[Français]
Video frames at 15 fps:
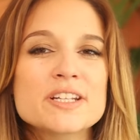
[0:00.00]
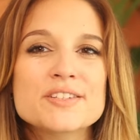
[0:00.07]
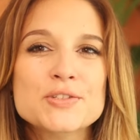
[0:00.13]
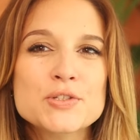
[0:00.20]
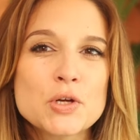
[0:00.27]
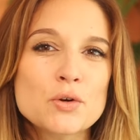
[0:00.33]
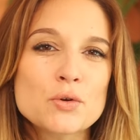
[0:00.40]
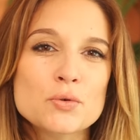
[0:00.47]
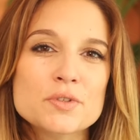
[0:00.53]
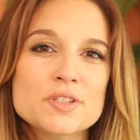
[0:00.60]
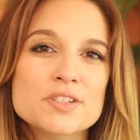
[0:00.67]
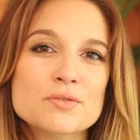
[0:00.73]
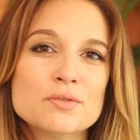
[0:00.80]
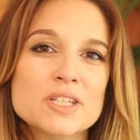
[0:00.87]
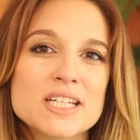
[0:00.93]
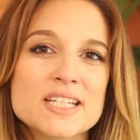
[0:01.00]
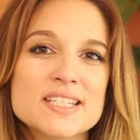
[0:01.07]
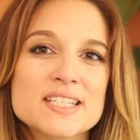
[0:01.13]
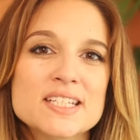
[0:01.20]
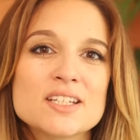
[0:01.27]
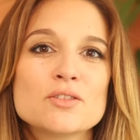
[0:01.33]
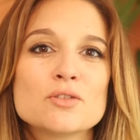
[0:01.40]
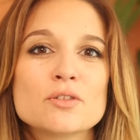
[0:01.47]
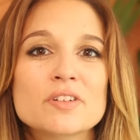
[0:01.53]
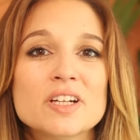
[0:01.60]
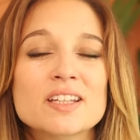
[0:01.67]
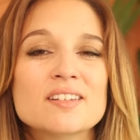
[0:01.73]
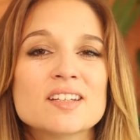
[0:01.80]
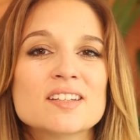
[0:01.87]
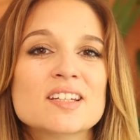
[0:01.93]
les seules conditions d'accès
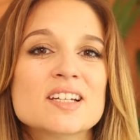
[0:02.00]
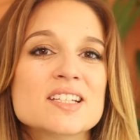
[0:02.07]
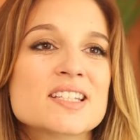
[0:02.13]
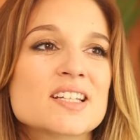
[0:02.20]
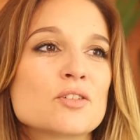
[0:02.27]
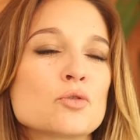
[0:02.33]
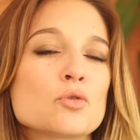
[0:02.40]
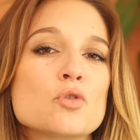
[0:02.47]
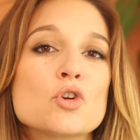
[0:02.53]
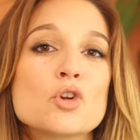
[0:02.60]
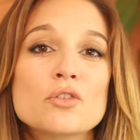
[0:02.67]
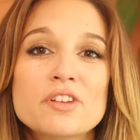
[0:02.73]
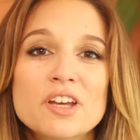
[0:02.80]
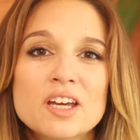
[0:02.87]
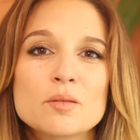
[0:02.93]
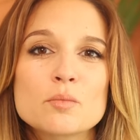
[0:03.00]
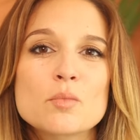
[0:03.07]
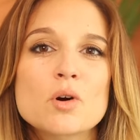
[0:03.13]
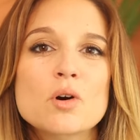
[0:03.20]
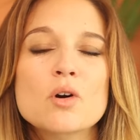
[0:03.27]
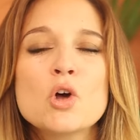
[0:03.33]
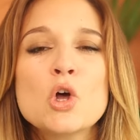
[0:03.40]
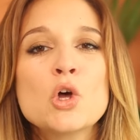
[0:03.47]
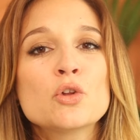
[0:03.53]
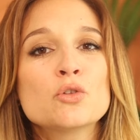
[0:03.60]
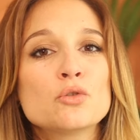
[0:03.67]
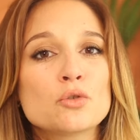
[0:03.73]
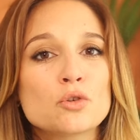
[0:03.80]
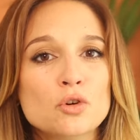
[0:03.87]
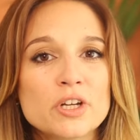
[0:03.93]
devraient être celles de l'entraînement,
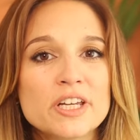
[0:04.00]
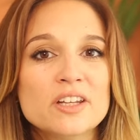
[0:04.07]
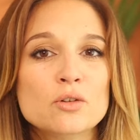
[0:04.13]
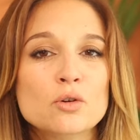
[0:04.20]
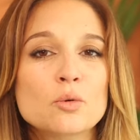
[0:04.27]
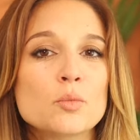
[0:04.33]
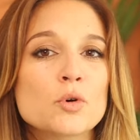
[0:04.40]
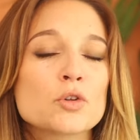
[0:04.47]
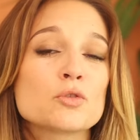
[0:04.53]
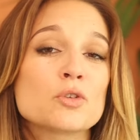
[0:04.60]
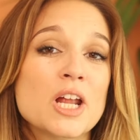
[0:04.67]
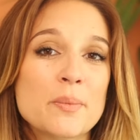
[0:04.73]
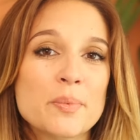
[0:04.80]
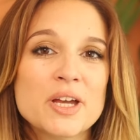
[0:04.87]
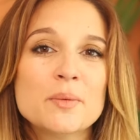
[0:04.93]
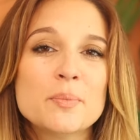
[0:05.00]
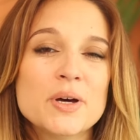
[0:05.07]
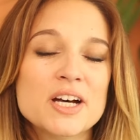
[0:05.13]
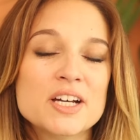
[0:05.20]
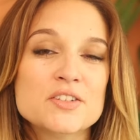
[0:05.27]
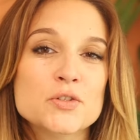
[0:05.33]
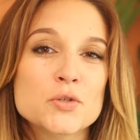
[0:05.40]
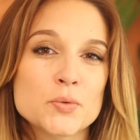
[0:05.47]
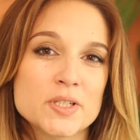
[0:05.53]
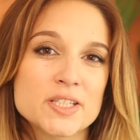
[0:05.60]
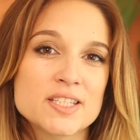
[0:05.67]
de l'encadrement, de la préparation,